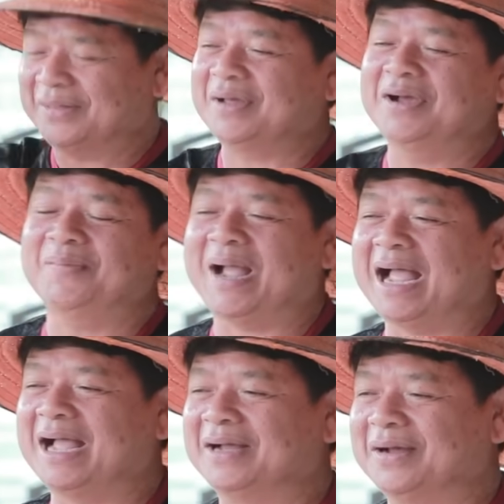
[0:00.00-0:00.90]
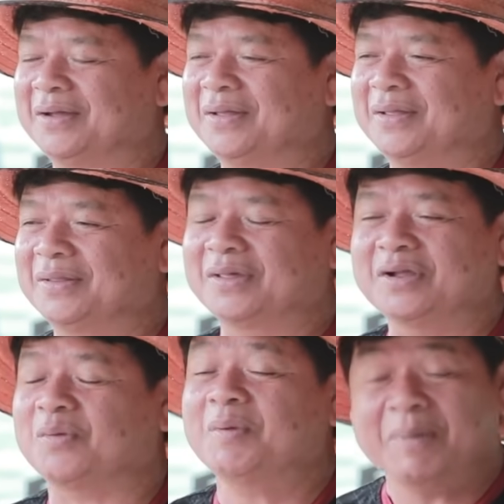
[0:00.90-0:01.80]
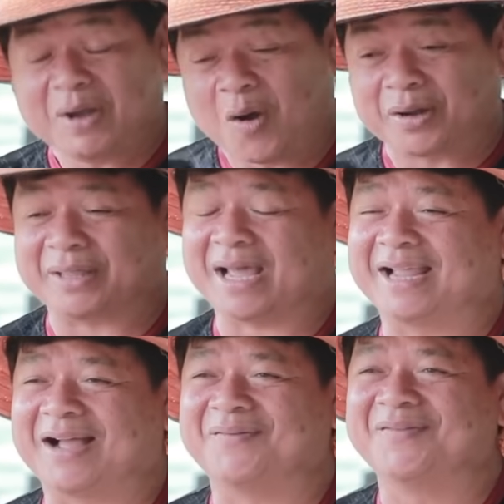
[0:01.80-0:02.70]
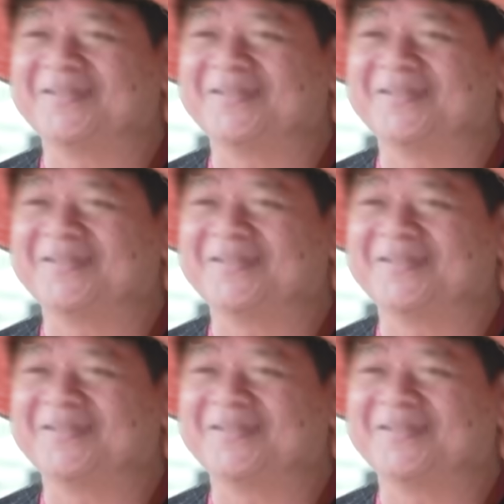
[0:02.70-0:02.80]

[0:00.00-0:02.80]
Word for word: ซื้อมาซื้อจนไม่มีข้อจะใส่ครับ